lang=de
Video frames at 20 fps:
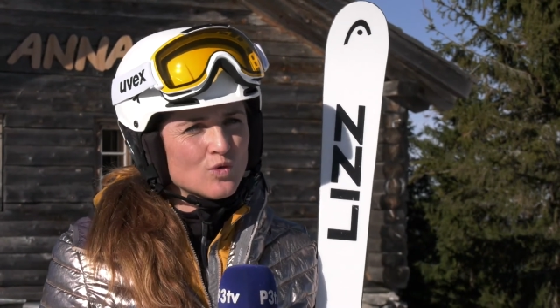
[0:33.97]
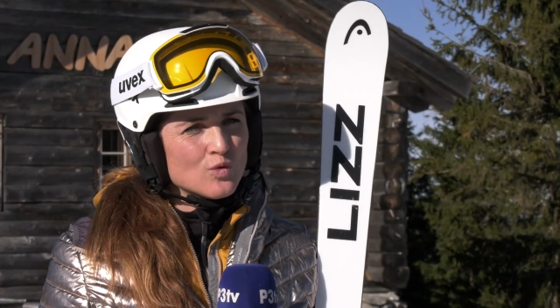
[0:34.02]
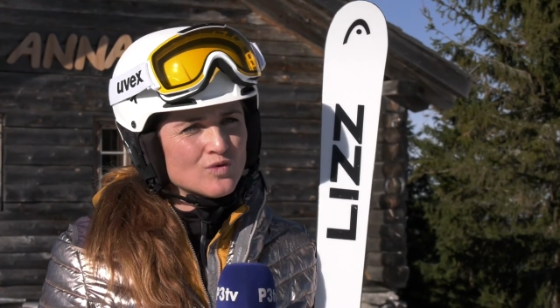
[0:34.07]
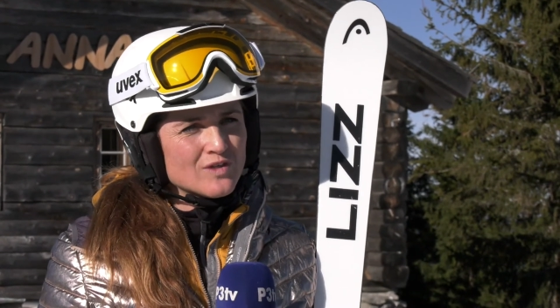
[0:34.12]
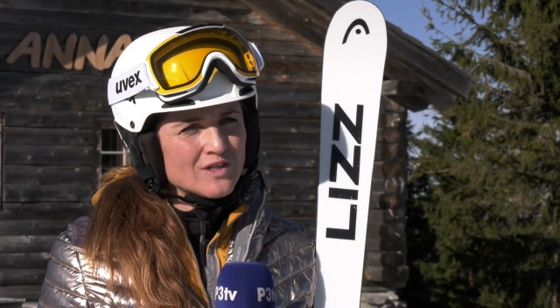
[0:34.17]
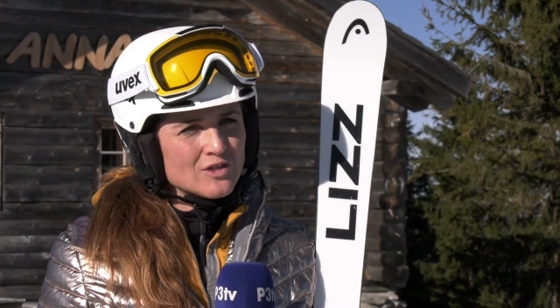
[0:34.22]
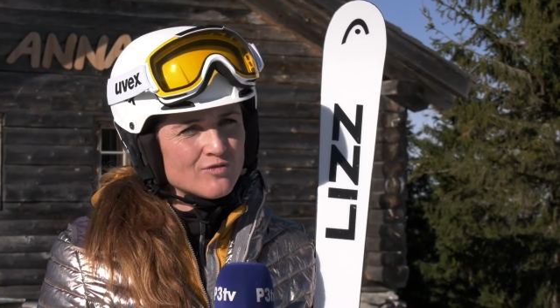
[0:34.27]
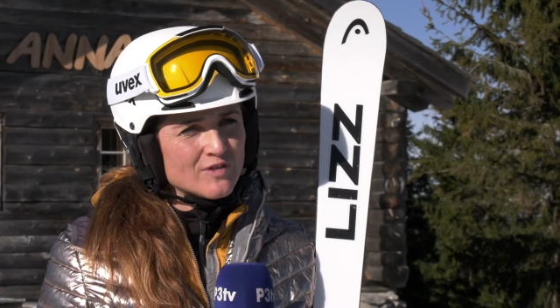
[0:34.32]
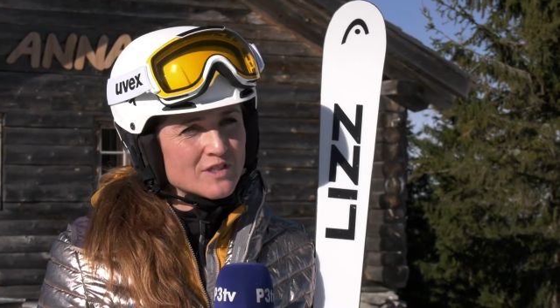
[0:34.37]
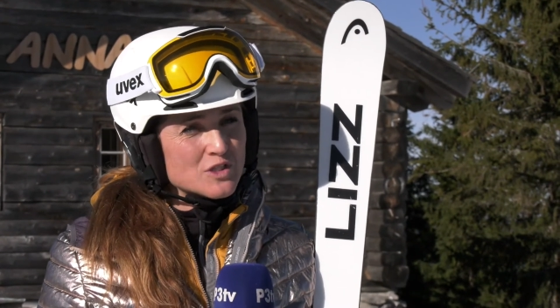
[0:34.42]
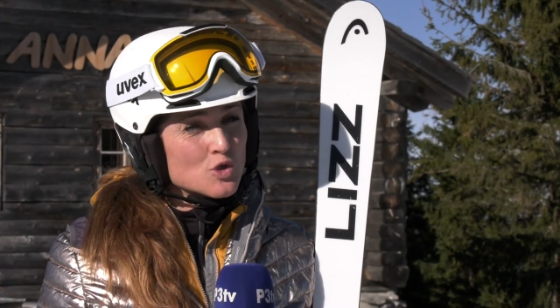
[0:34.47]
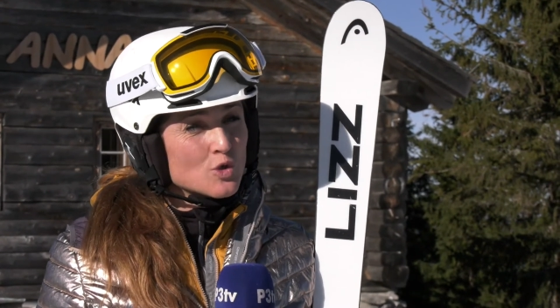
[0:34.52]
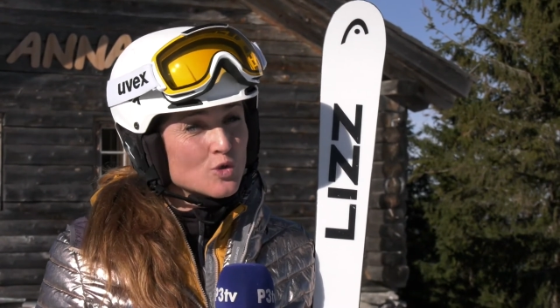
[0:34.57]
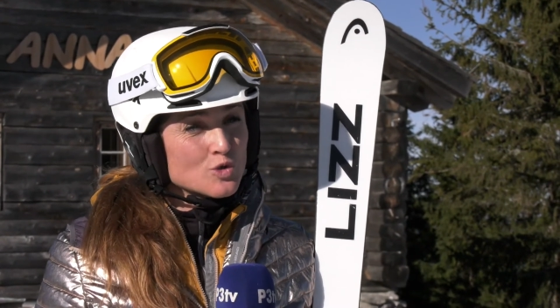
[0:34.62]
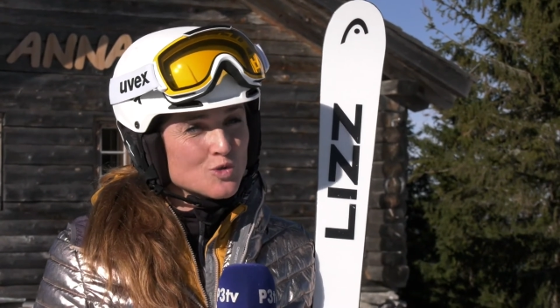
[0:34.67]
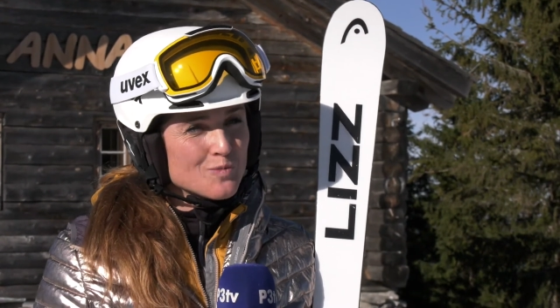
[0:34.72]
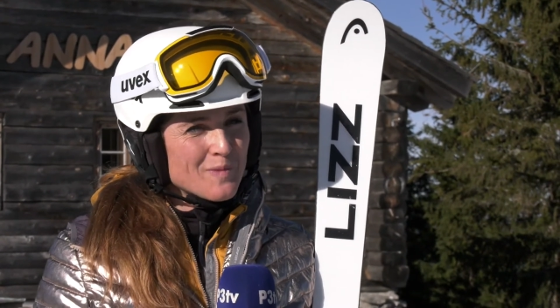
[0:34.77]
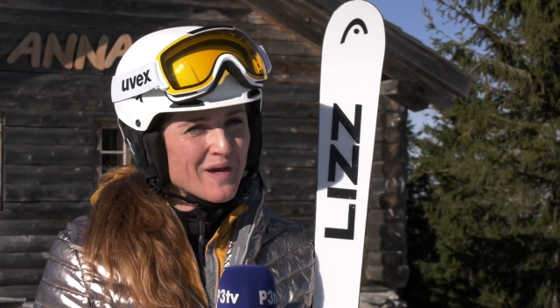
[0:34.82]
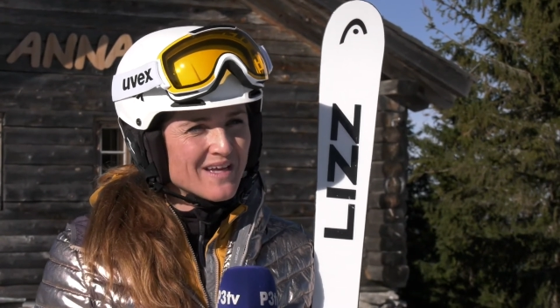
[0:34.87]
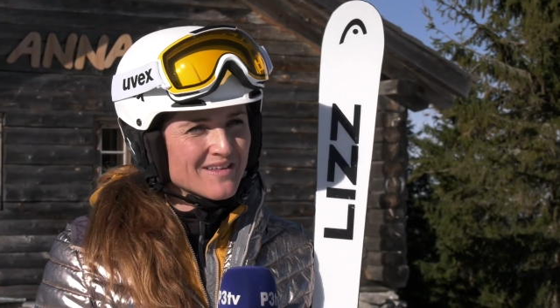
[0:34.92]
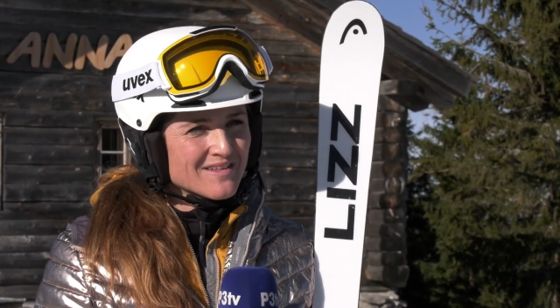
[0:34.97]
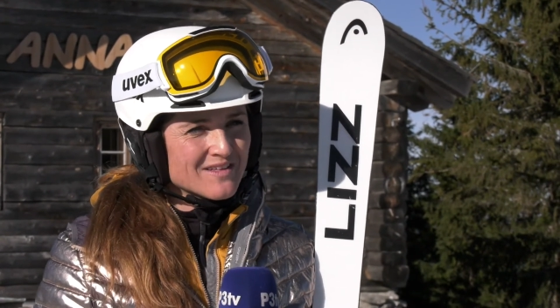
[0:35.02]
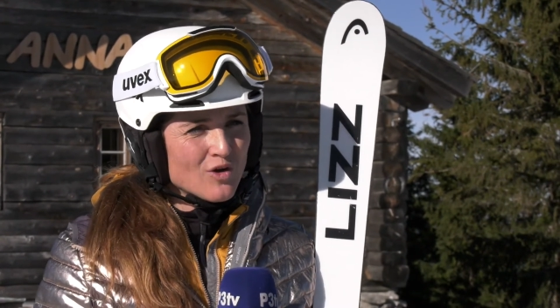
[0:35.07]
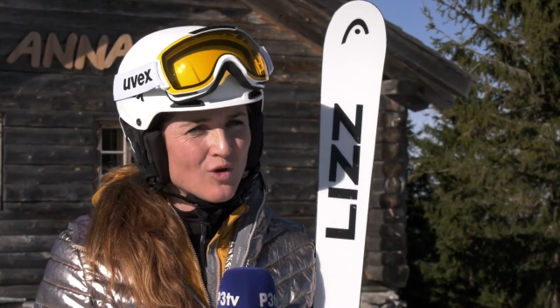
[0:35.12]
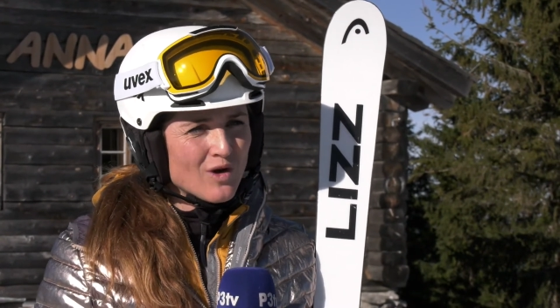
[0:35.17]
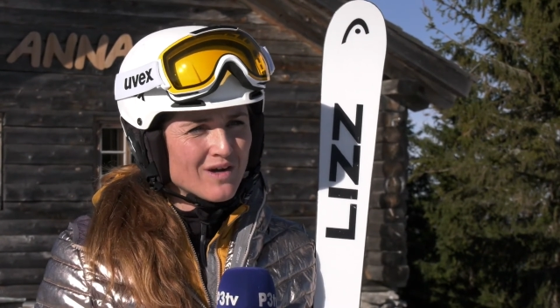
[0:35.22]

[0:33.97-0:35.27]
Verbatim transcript: und Innovationspartner